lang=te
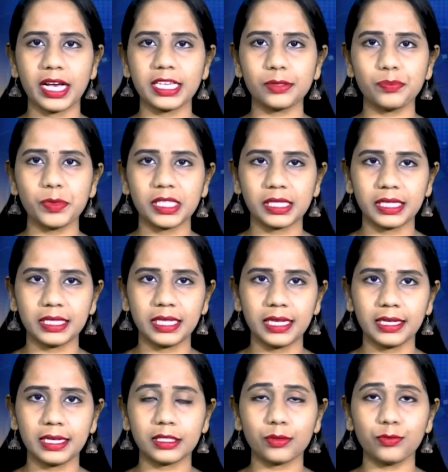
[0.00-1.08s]
అస్మిత్ రెడ్డి
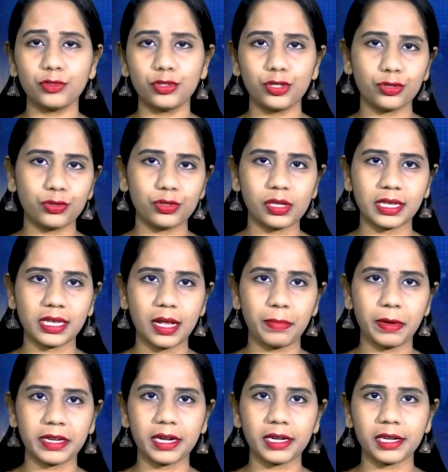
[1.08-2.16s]
గత మూడు రోజులుగా
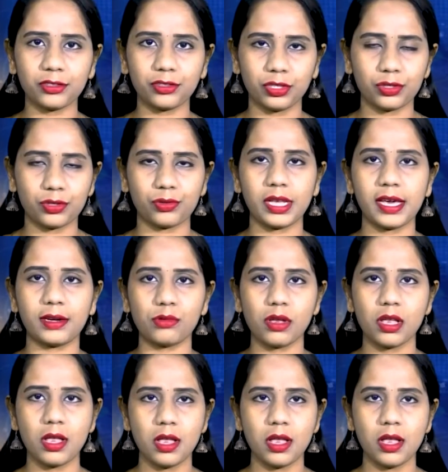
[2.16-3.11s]
పర్యటన చేస్తున్నారు